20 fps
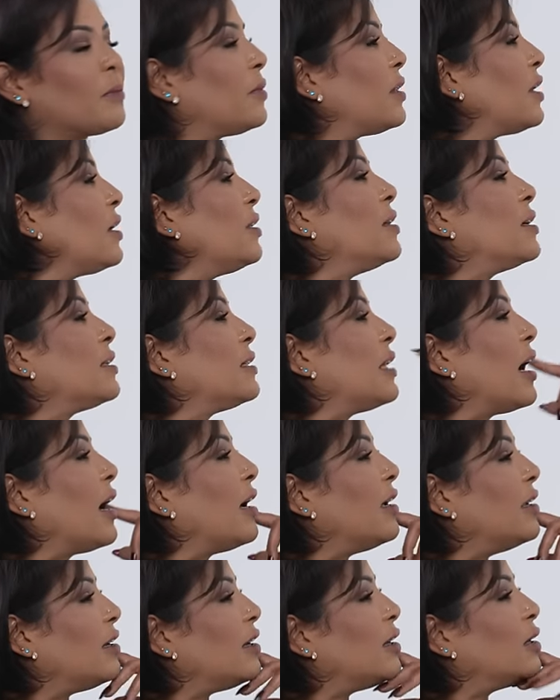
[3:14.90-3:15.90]
بتقدر
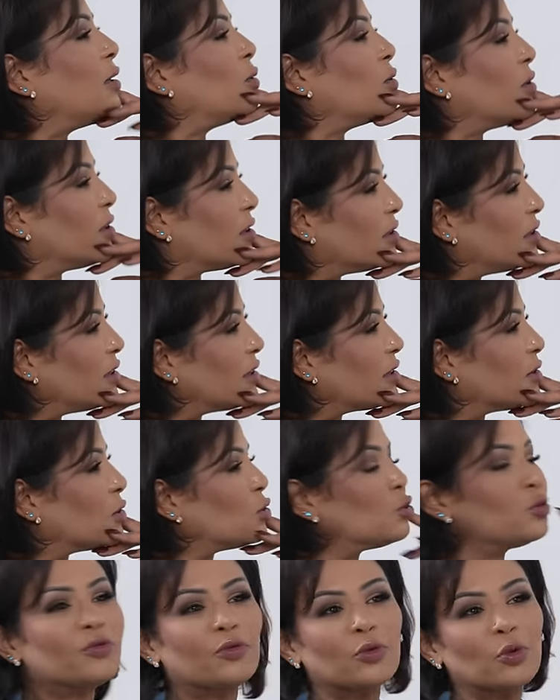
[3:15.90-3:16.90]
تعاين له وتقدر
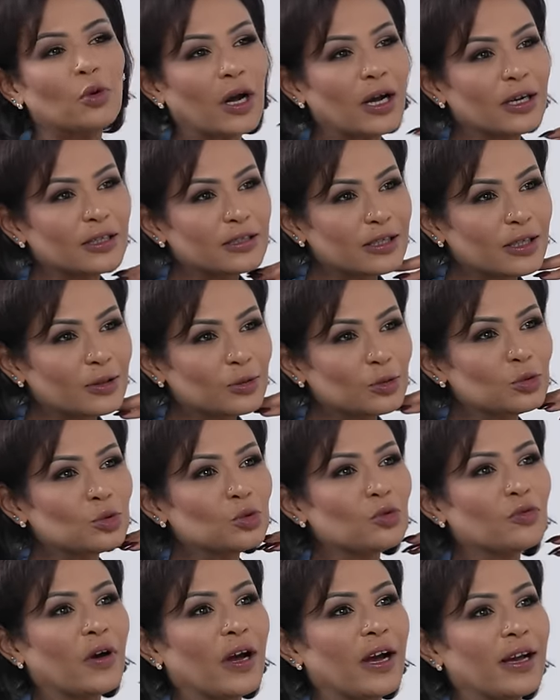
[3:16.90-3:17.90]
تشوف روحك ذاته
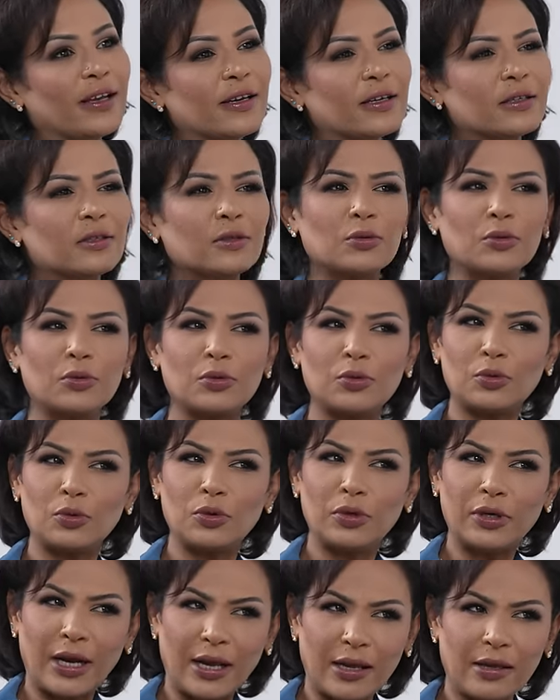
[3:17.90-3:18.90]
وتشوف حاجاتك
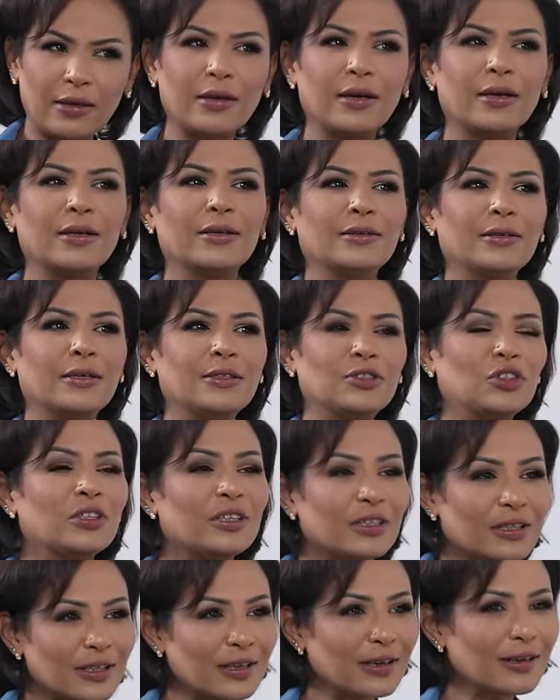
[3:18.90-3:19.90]
وتكون رايق يعني
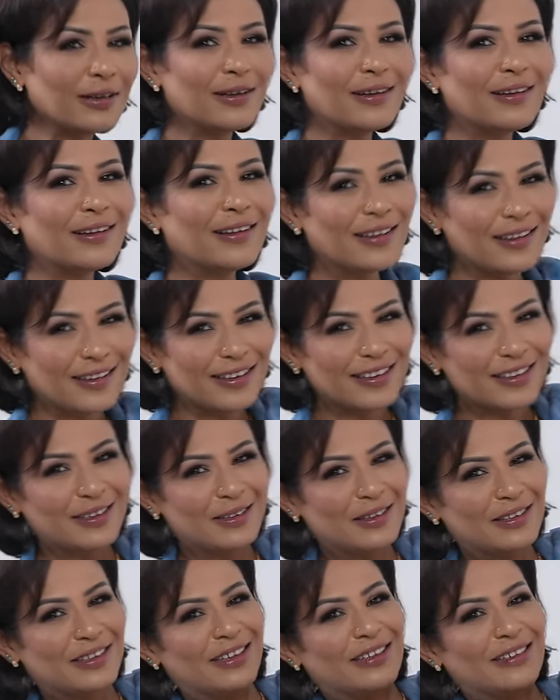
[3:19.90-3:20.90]
عشان كده
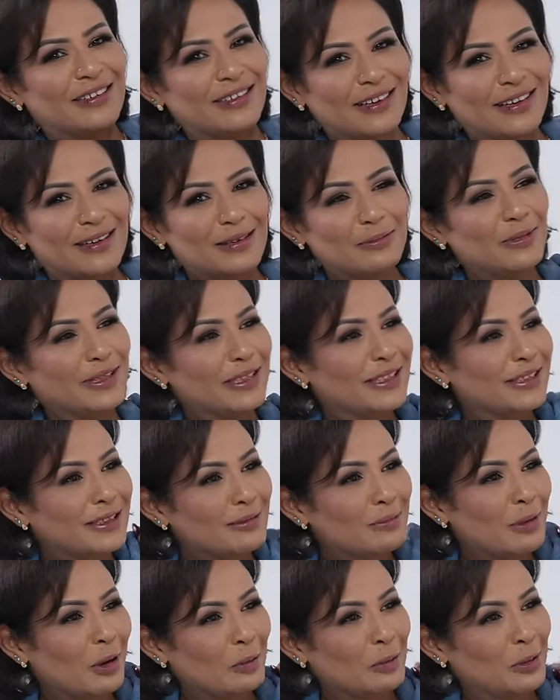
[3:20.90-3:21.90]
يعني الأربعين
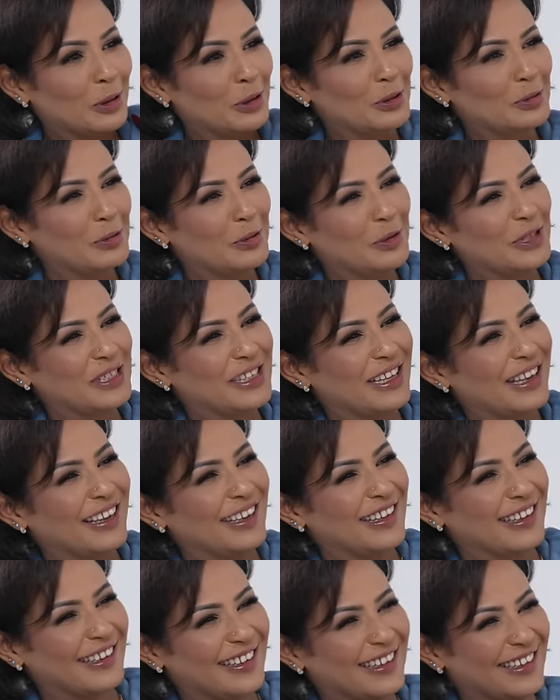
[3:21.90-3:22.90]
ده ما عمره نبوة
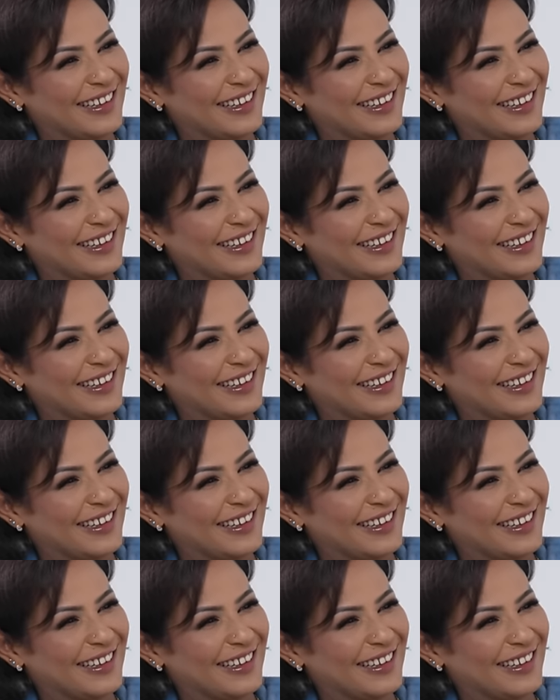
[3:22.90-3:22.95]
سيئة